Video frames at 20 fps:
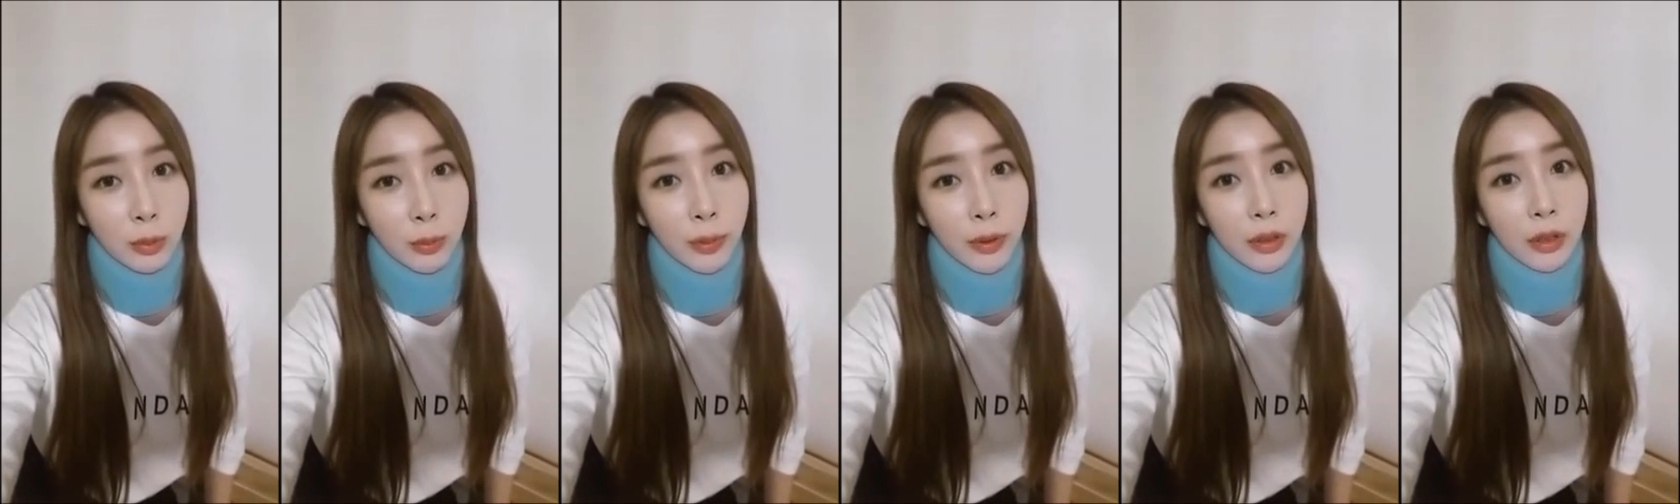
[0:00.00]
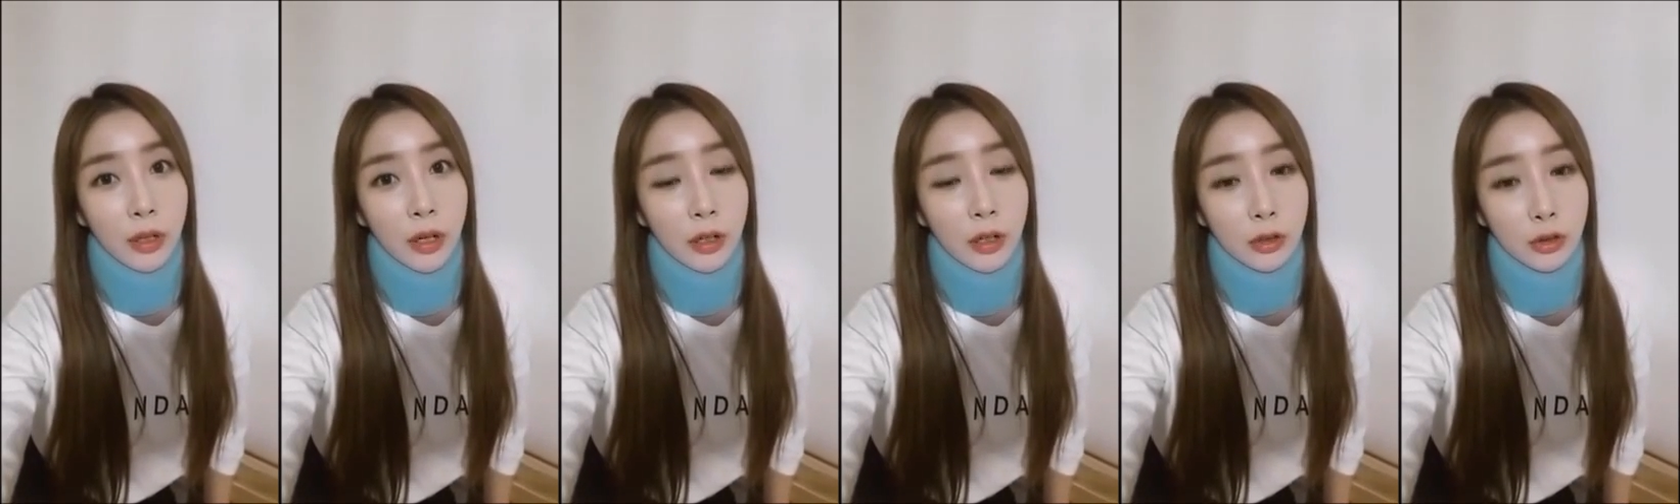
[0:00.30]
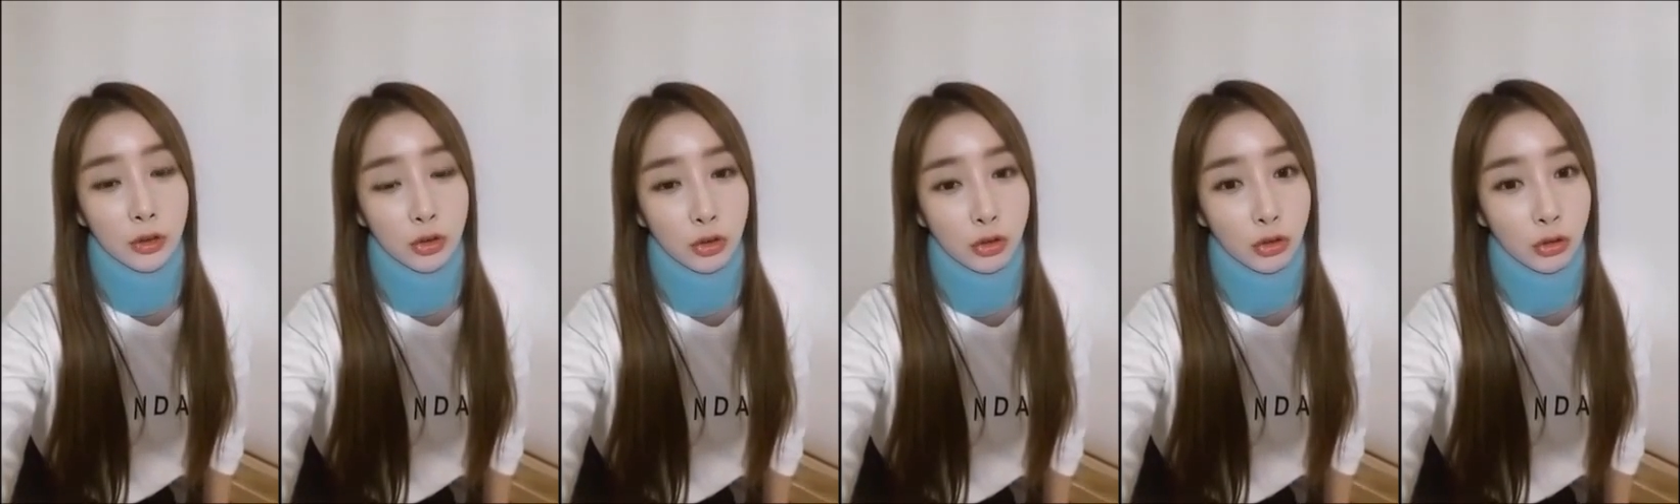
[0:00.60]

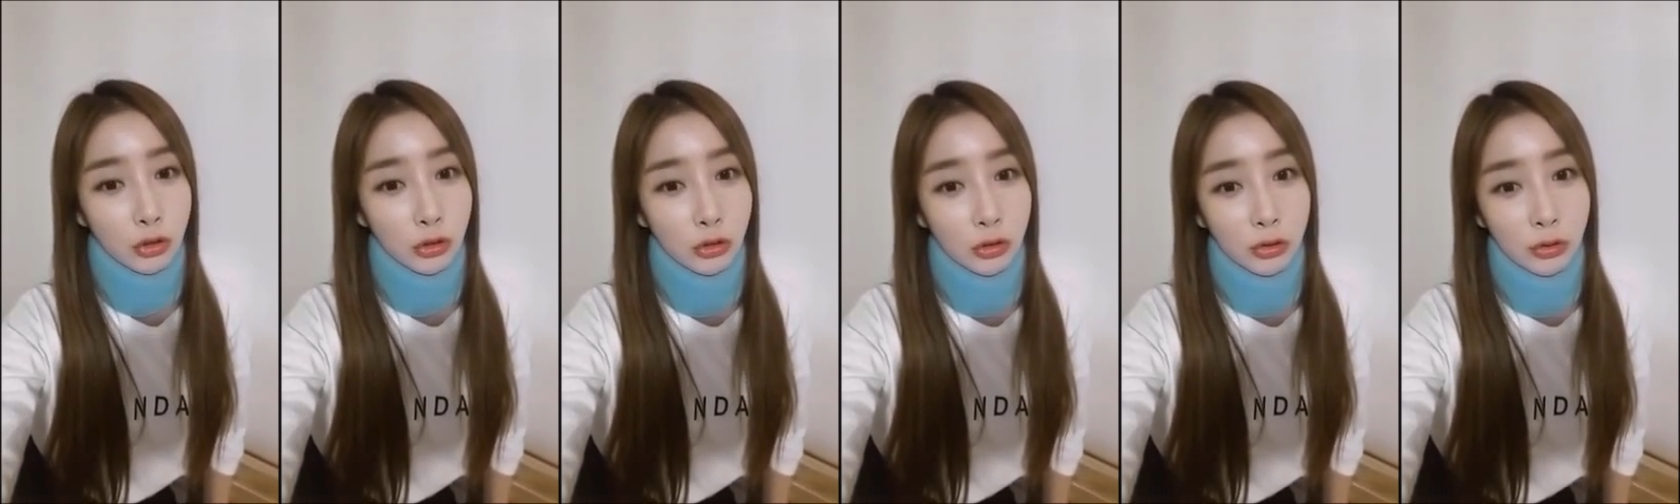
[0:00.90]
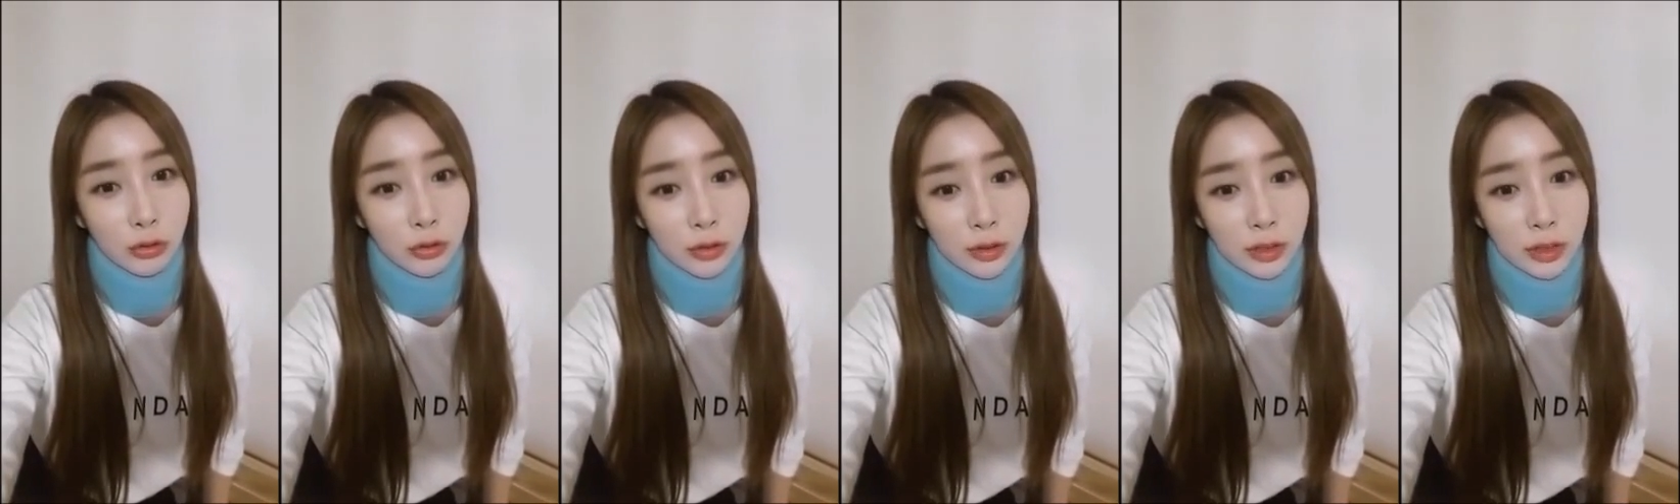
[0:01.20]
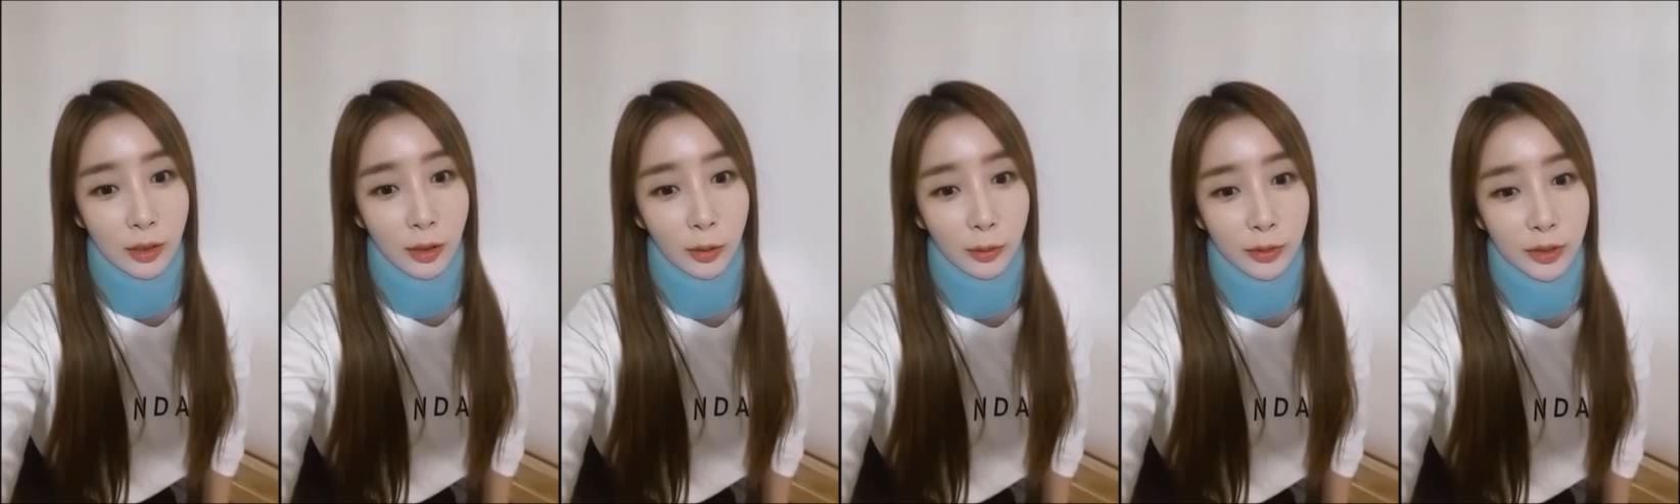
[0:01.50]
발라가지고
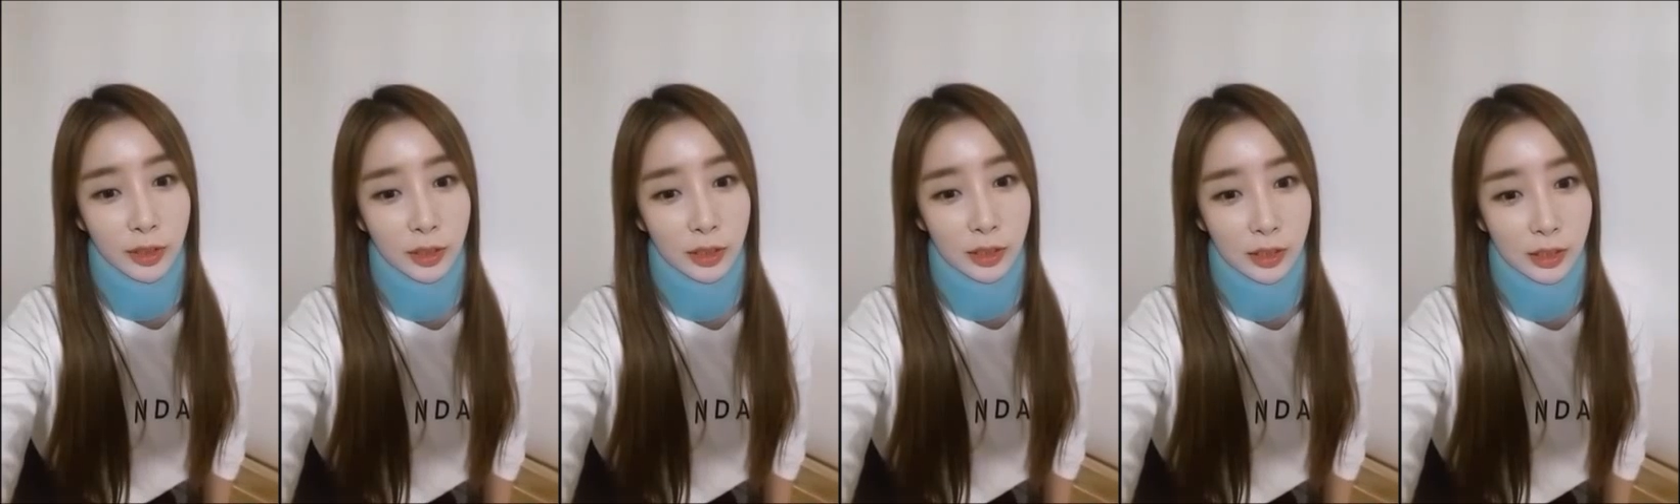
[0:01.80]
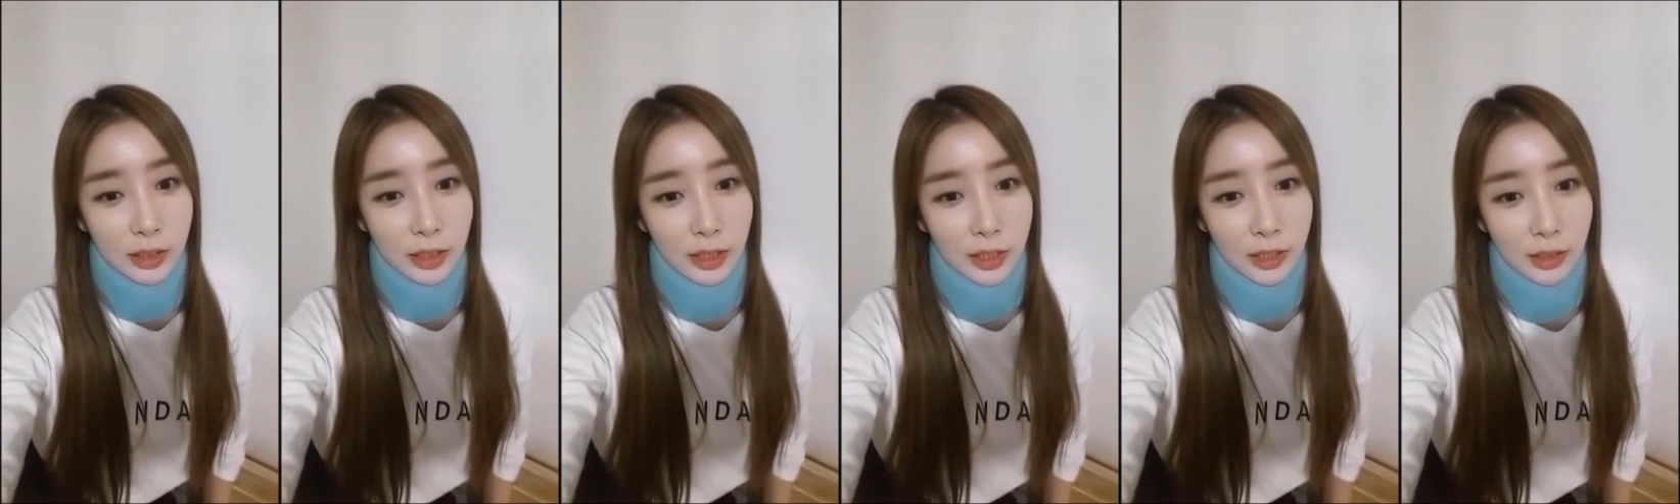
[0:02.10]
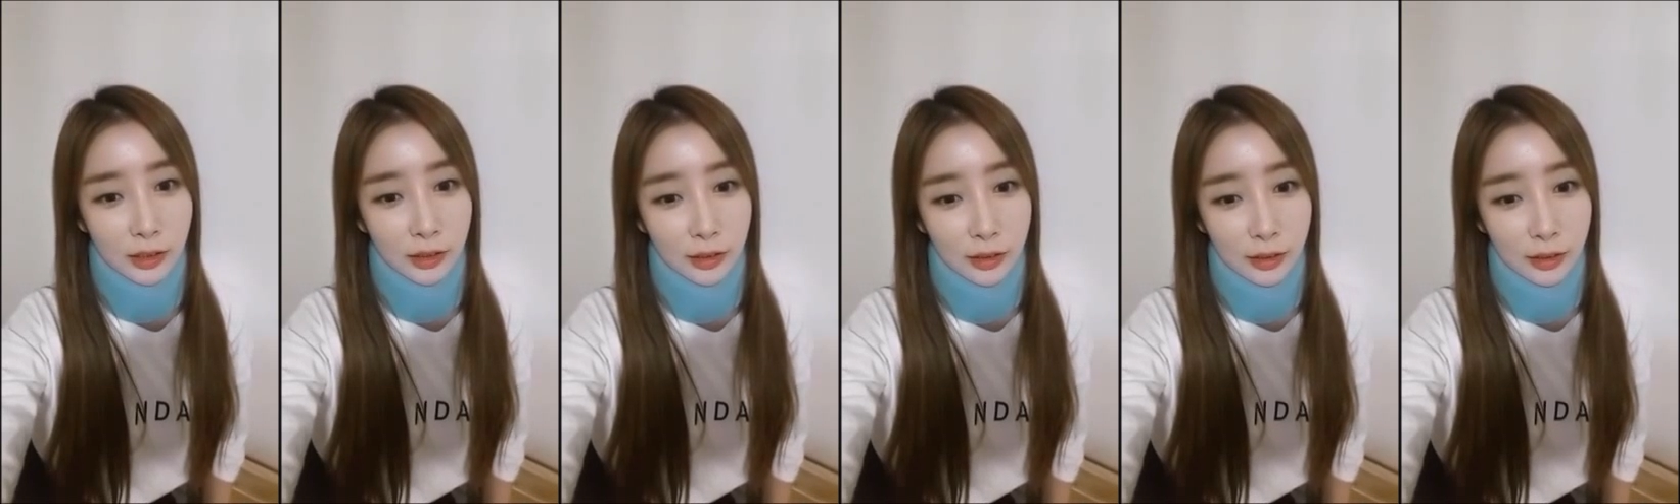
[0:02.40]
지가 없어졌어요.